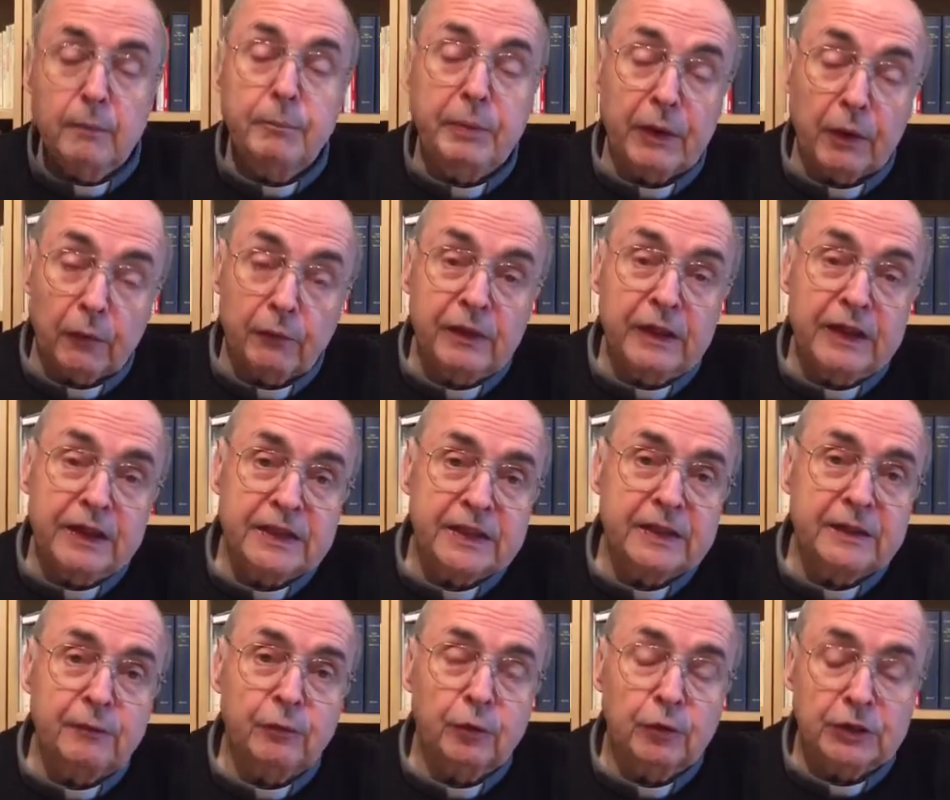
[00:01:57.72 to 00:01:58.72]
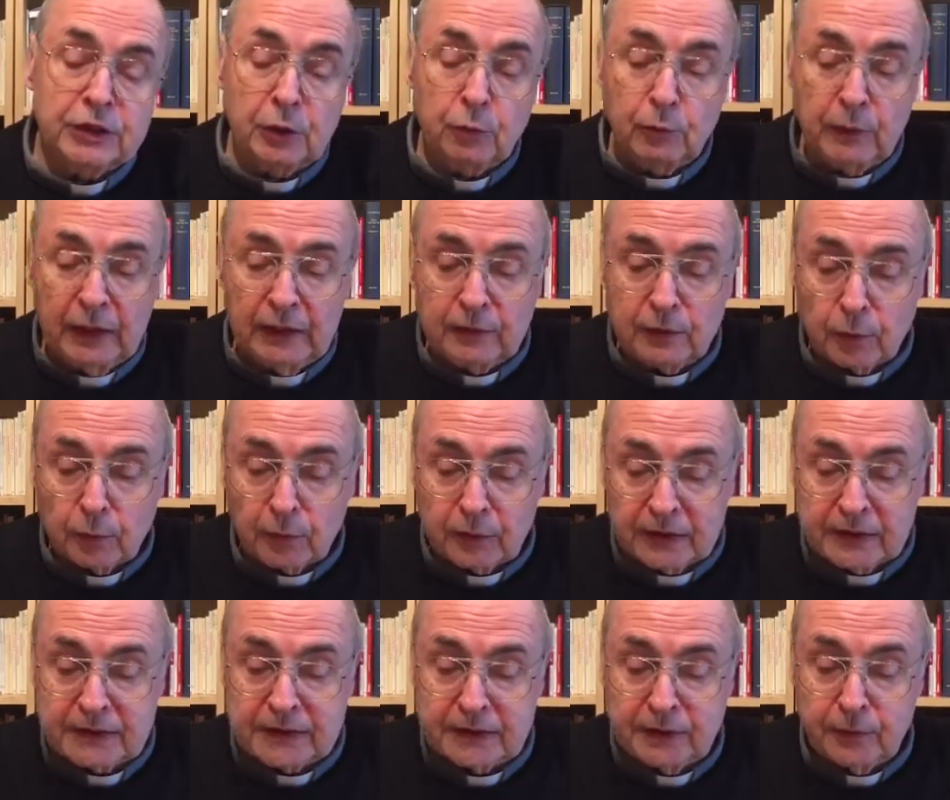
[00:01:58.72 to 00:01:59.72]
Però vi dicevo, c'è un altro
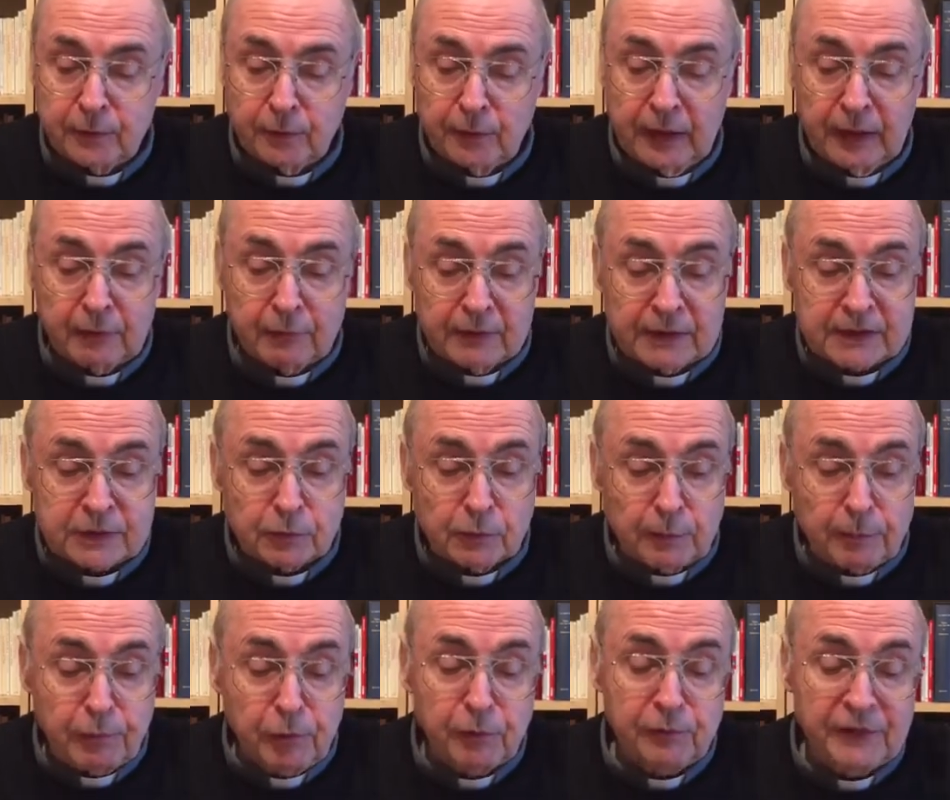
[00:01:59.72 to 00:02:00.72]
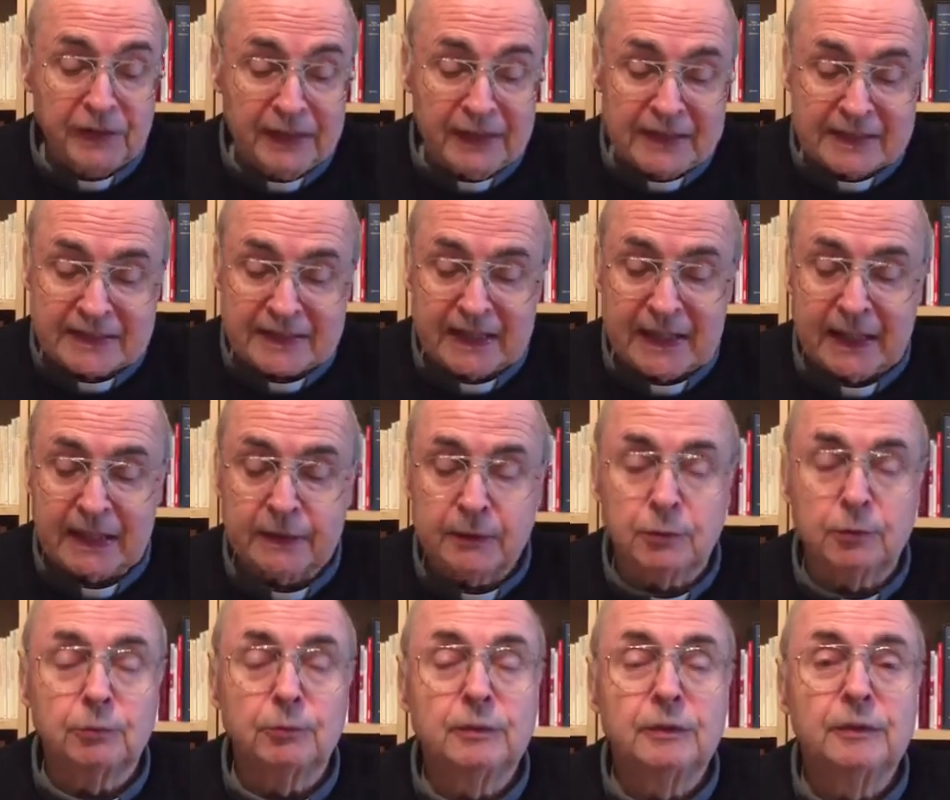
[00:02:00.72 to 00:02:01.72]
rischio e questo è più
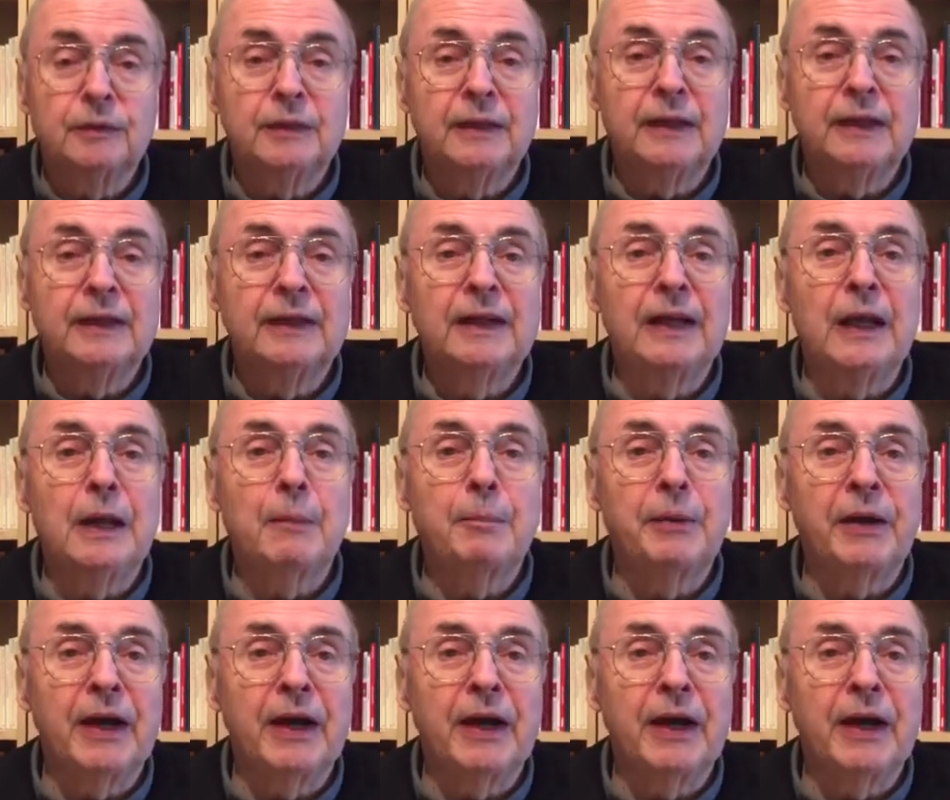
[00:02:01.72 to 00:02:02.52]
evidenziato eh, nella